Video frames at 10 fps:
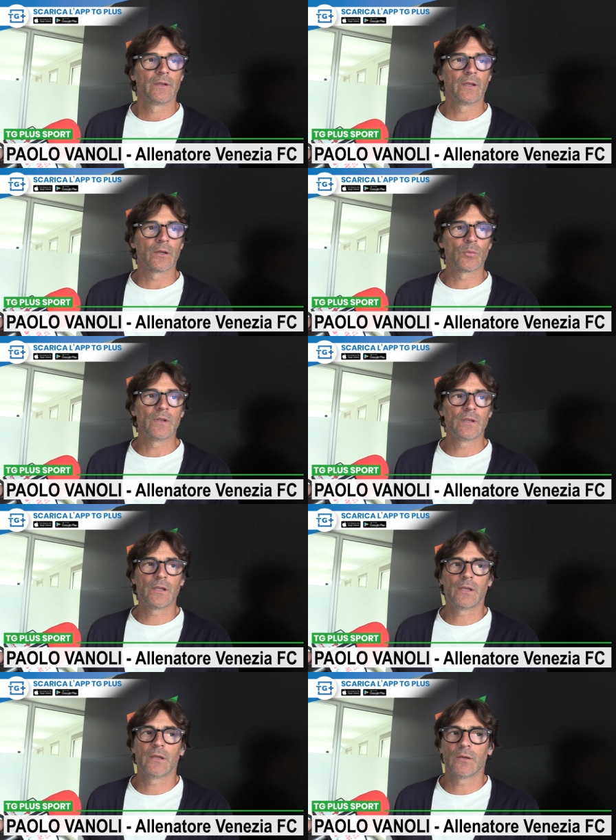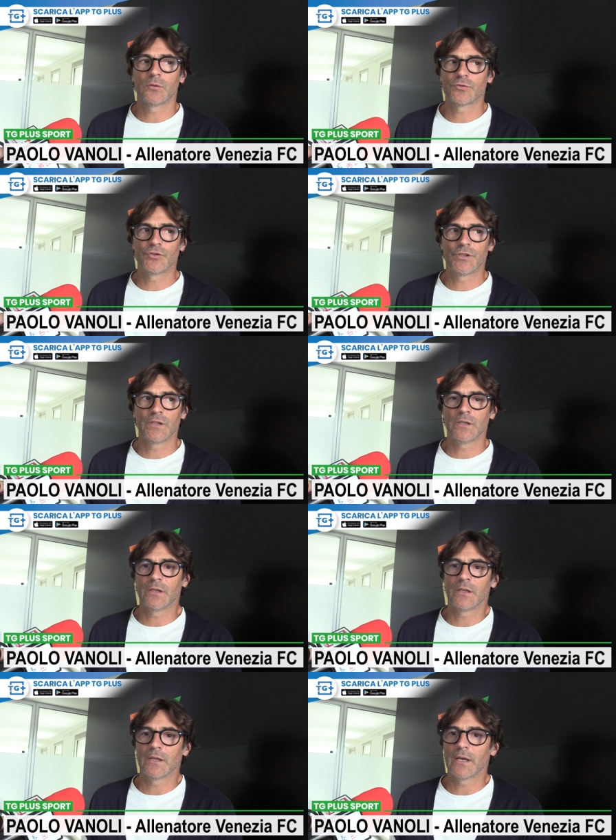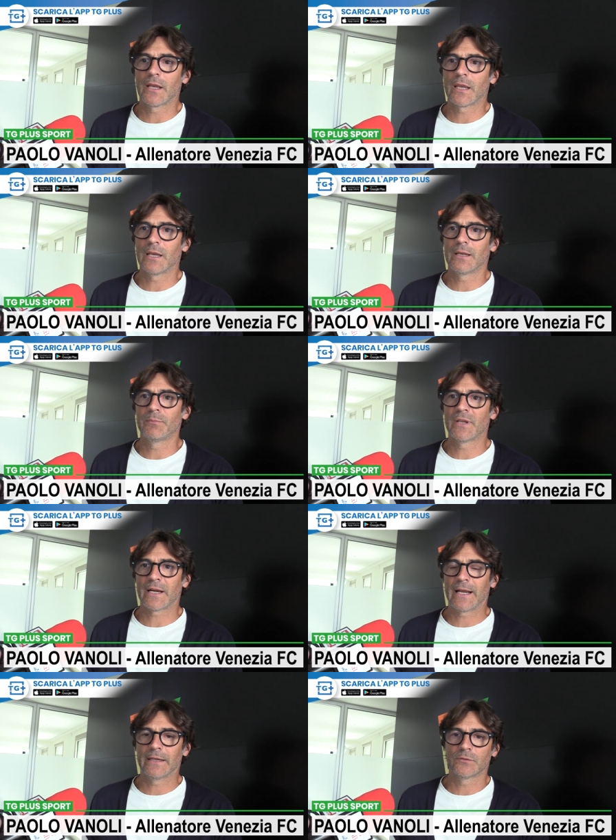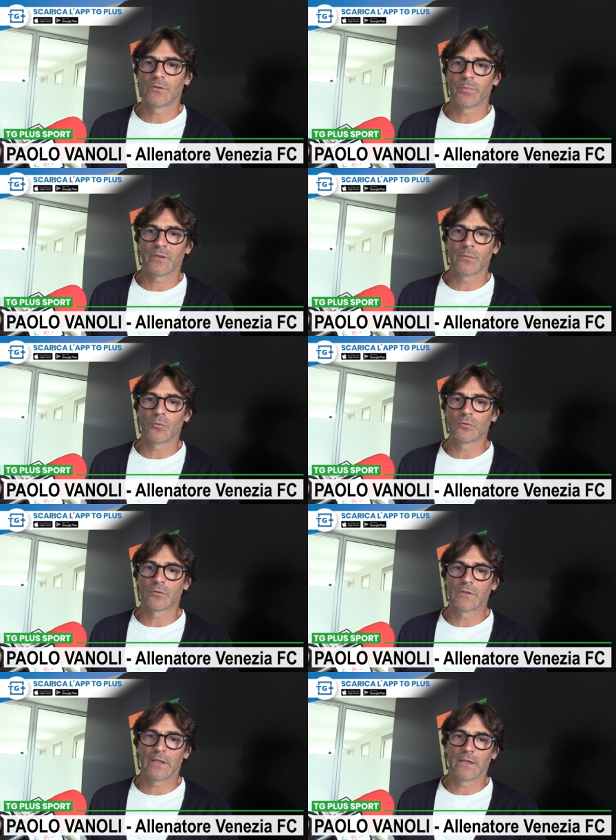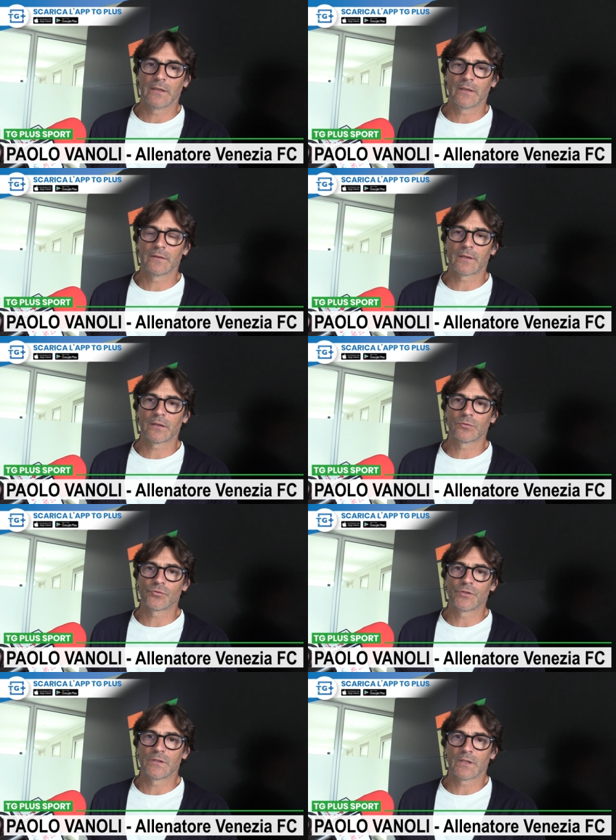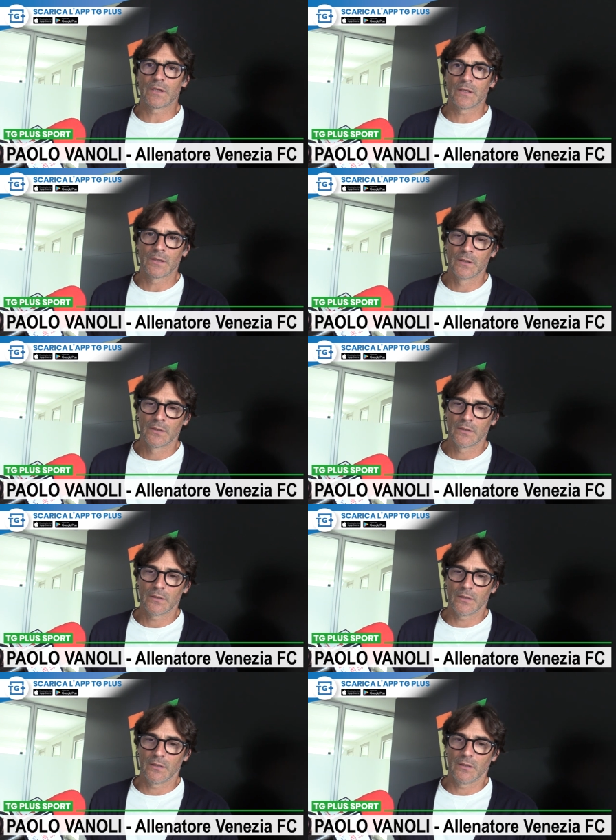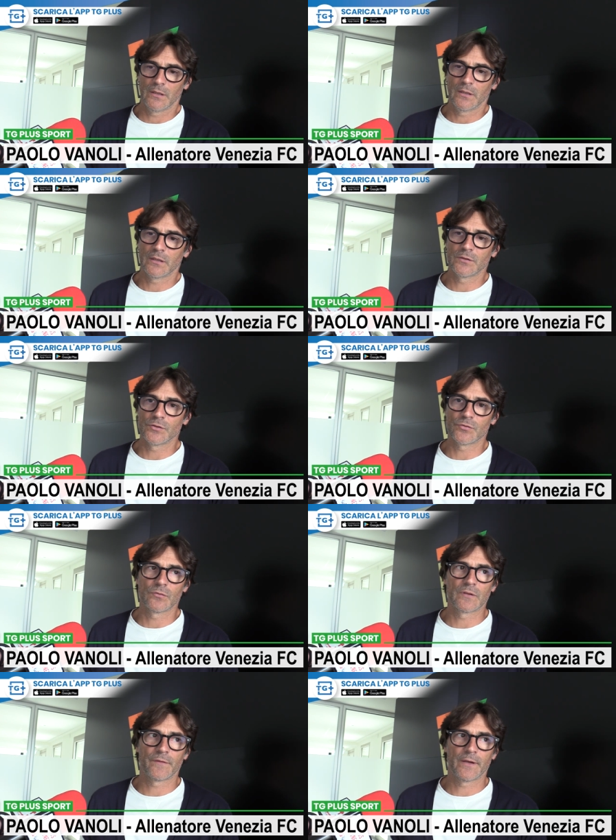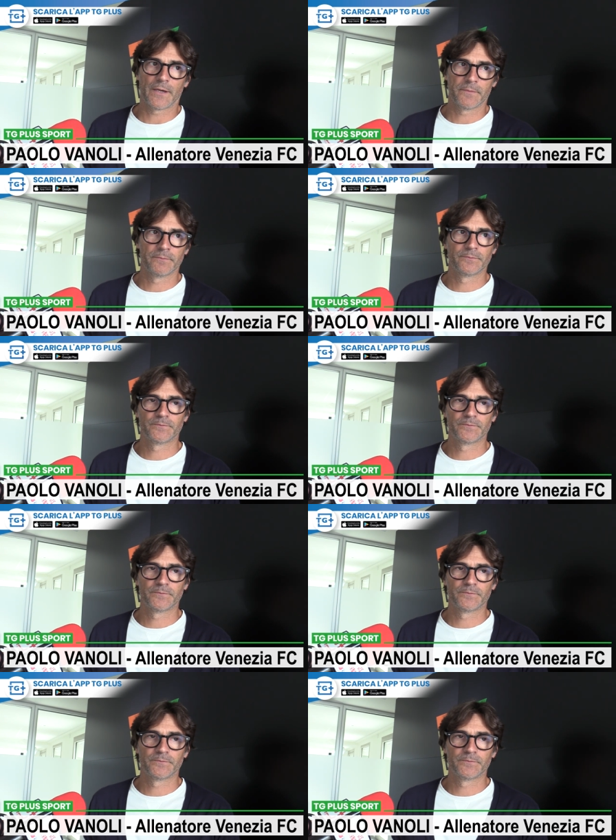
e quindi oggi anche il mercato dipende molto da entrate e uscite che, che, che ci sono da fare.